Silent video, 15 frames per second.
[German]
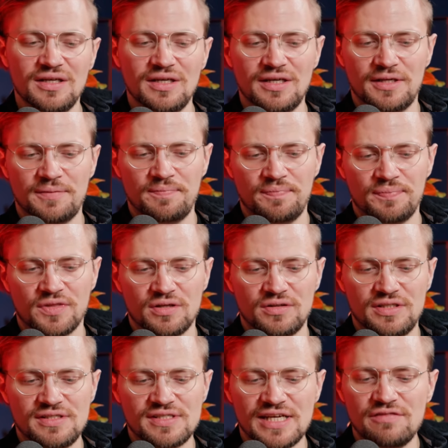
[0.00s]
Ähm,
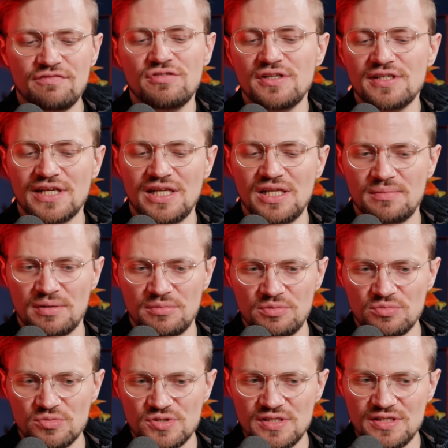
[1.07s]
und die Zeit fülle ich halt lieber
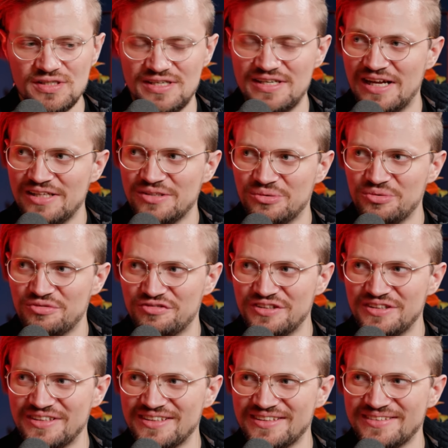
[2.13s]
mit Musik, die ich halt gut
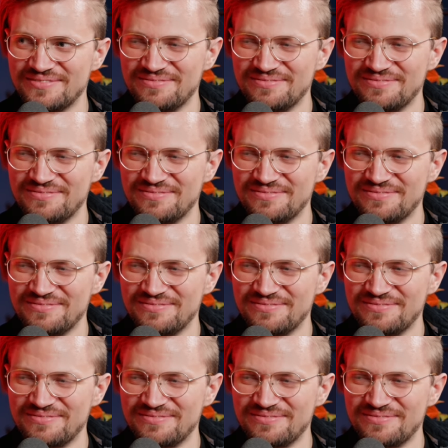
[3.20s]
finde.